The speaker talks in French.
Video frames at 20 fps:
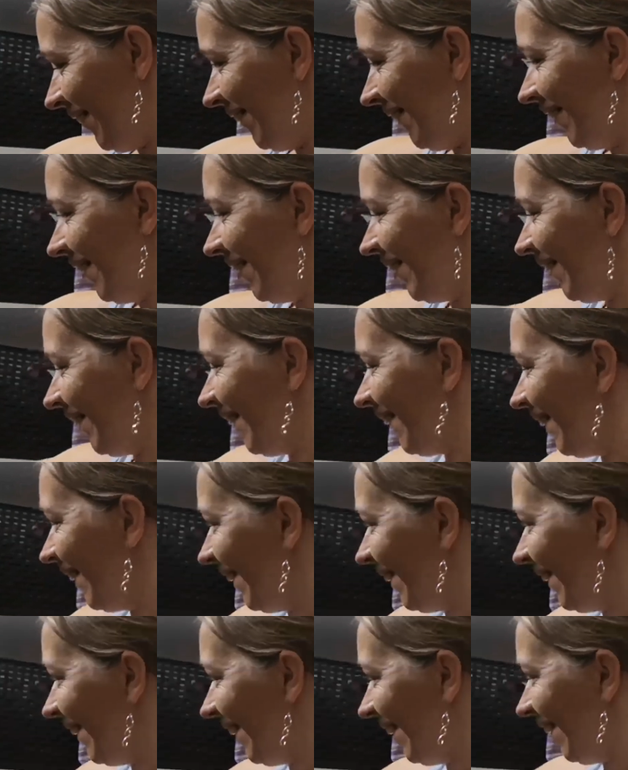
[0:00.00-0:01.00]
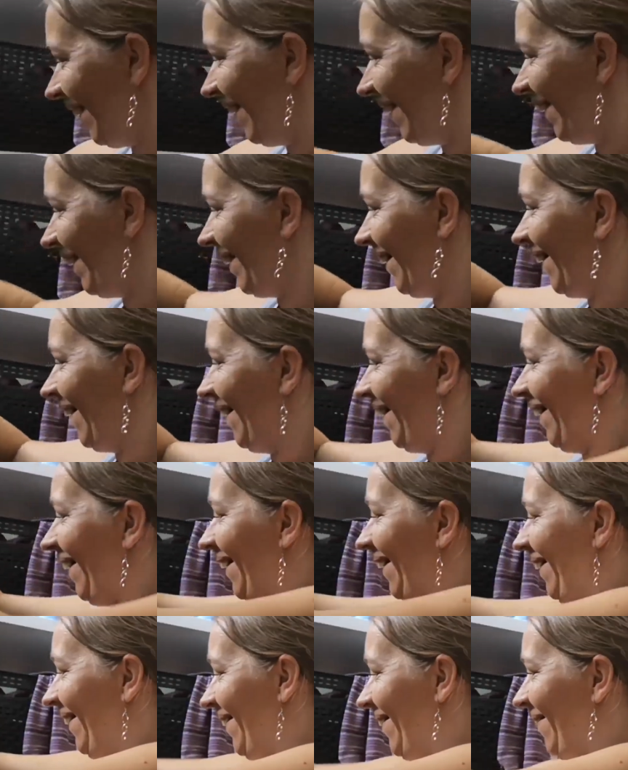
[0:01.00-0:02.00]
Ah non, mais je me suis dit, c'est bizarre, elle parle au
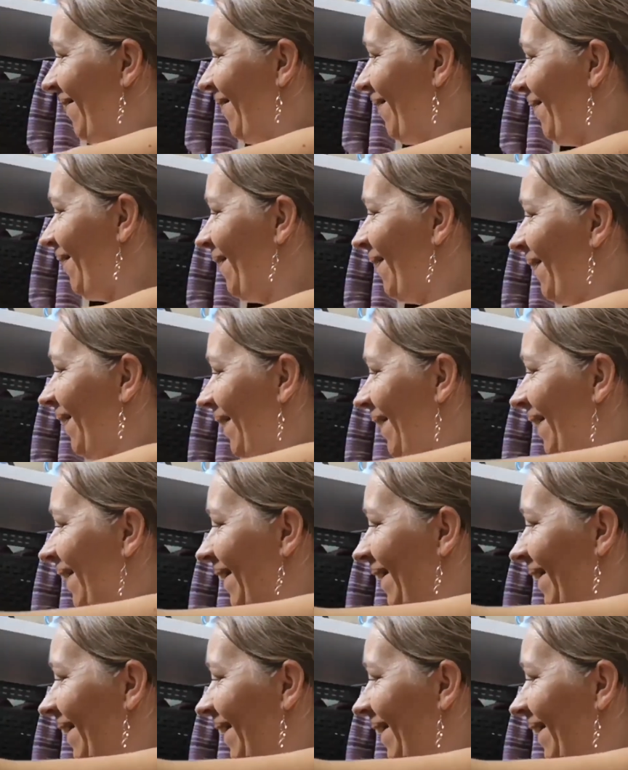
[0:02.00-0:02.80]
téléphone et elle parle comme